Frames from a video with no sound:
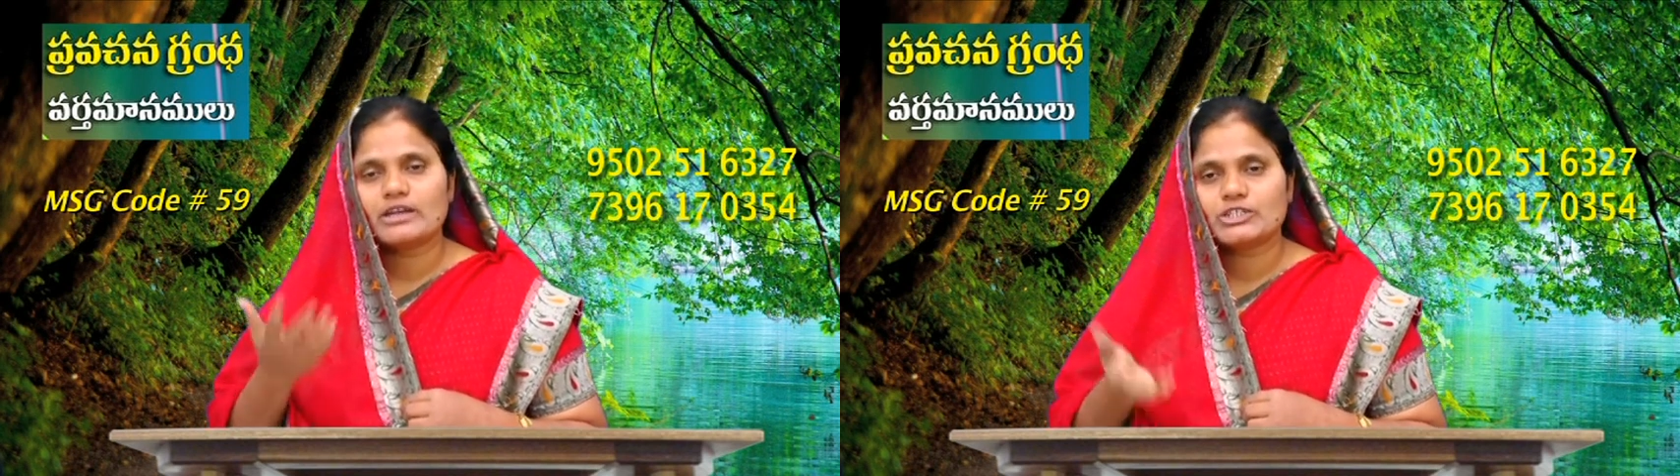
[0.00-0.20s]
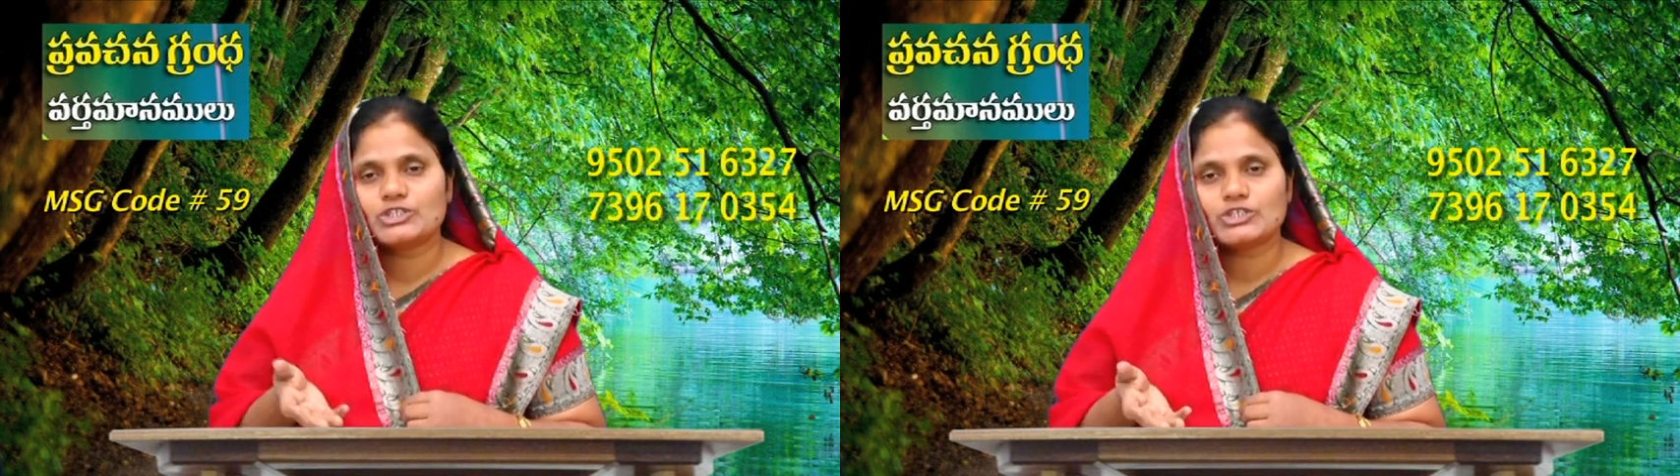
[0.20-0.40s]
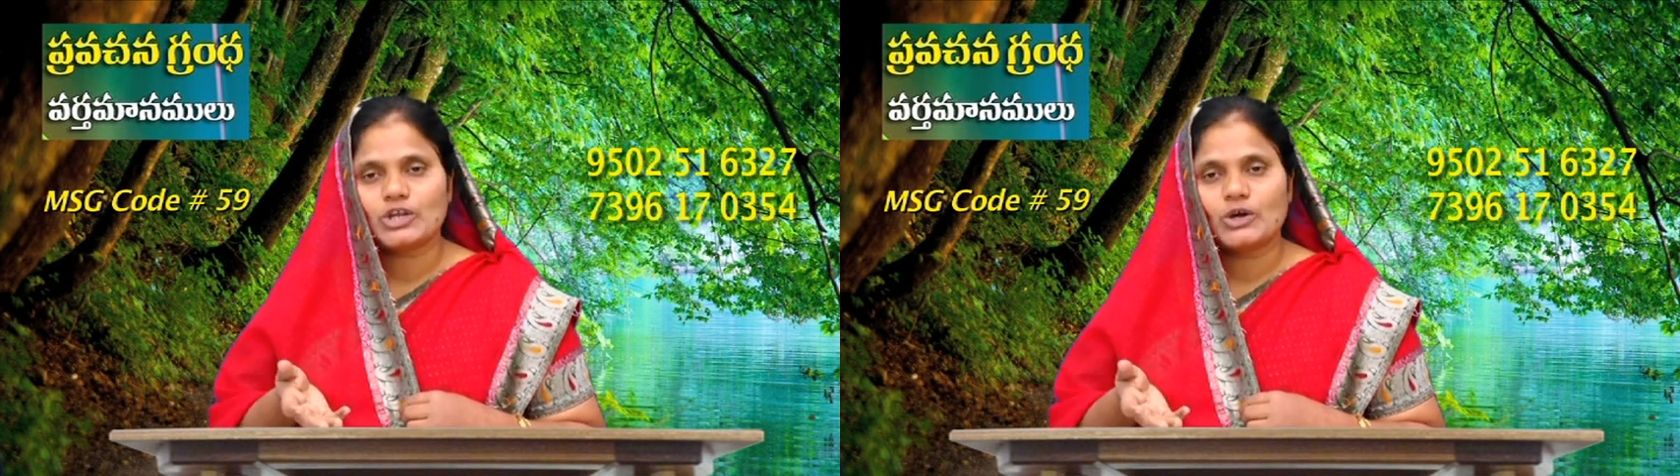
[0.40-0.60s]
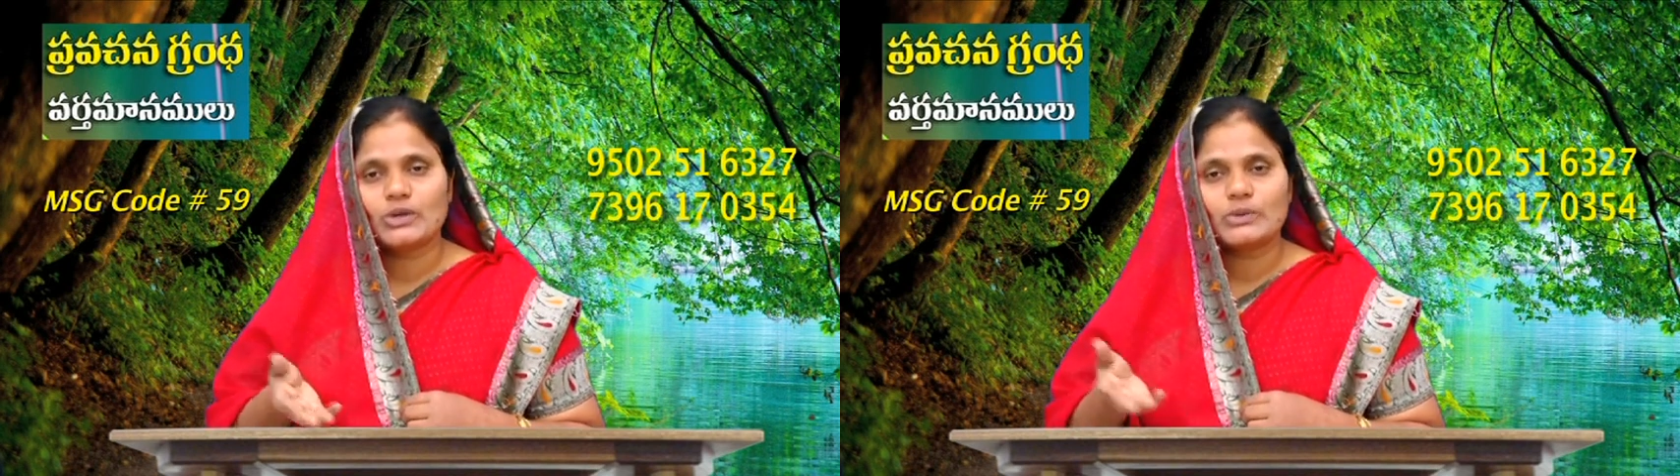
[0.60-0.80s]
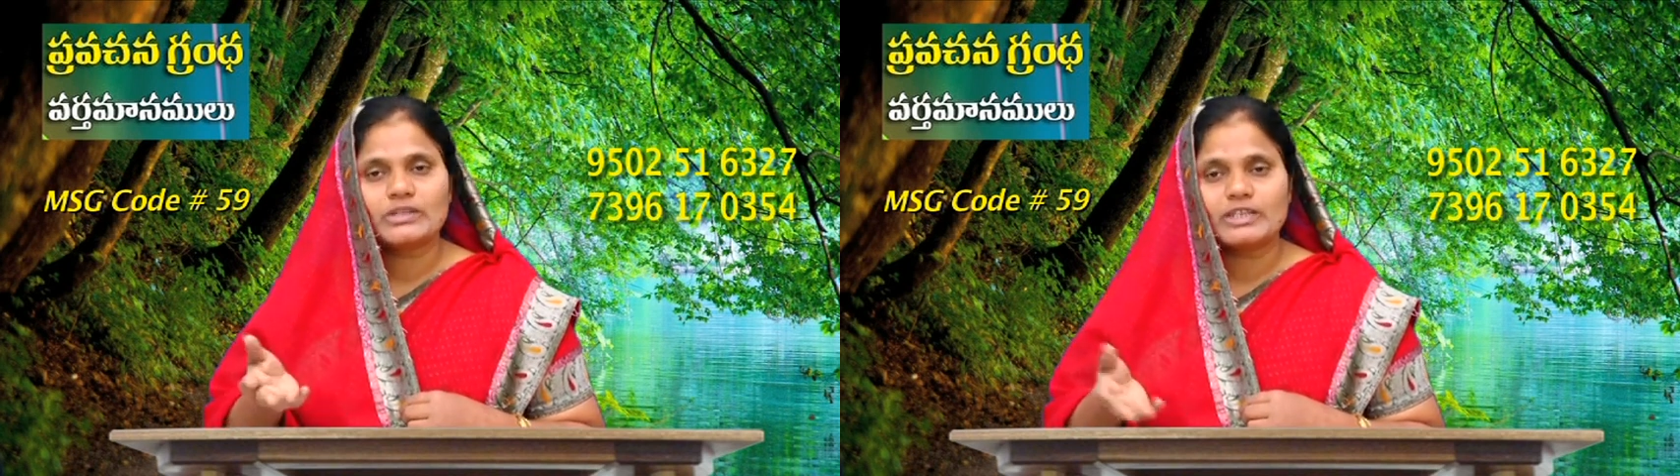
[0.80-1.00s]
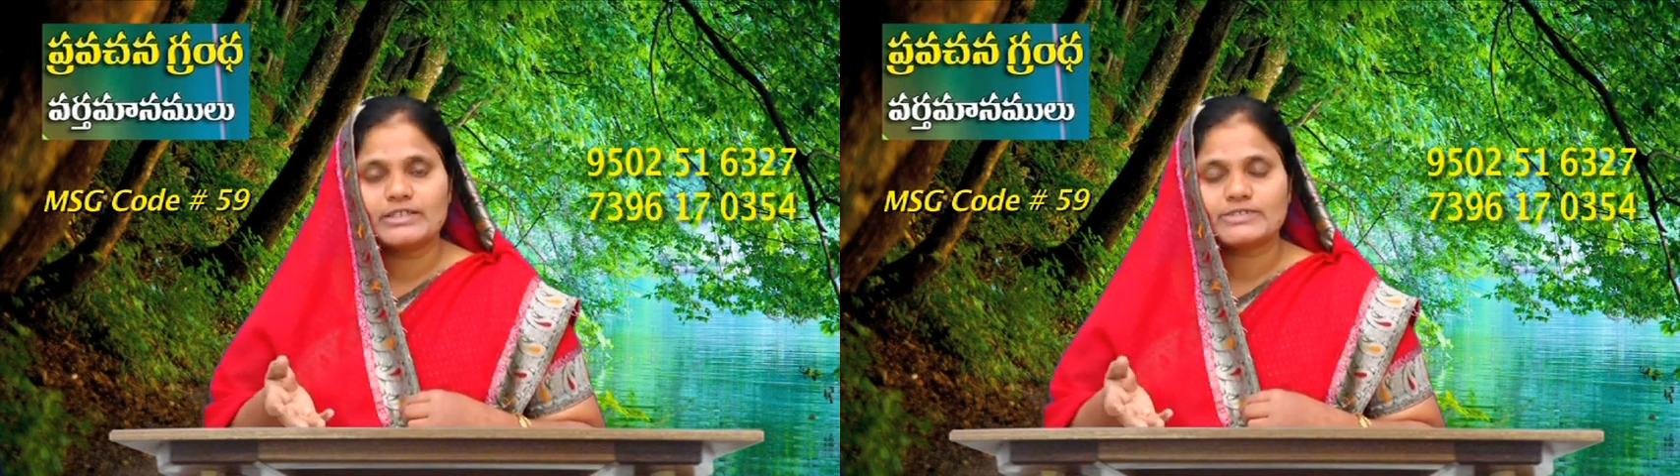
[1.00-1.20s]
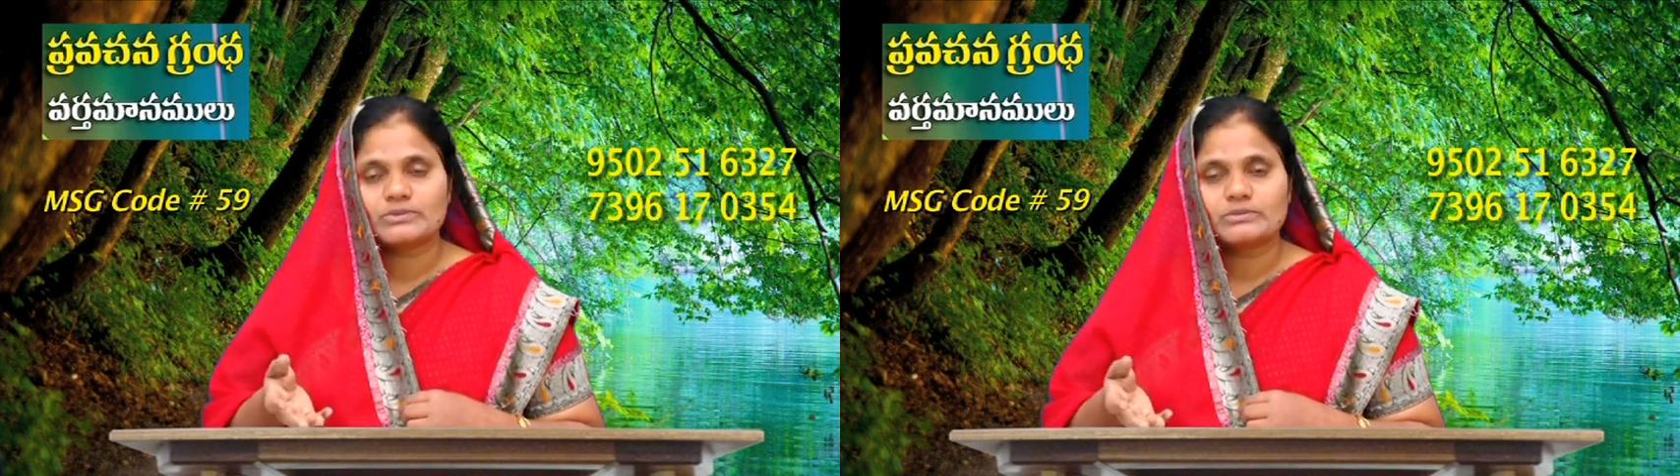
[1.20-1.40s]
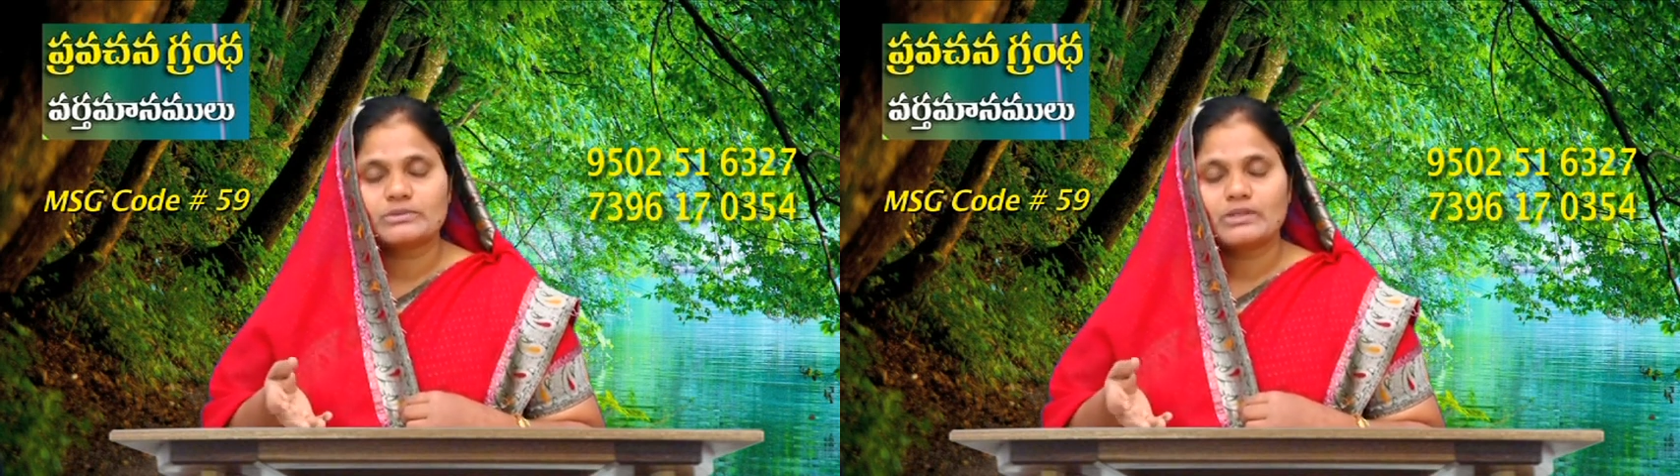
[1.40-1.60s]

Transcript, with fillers: రక్షించుకోవాలో కూడా తెలుసు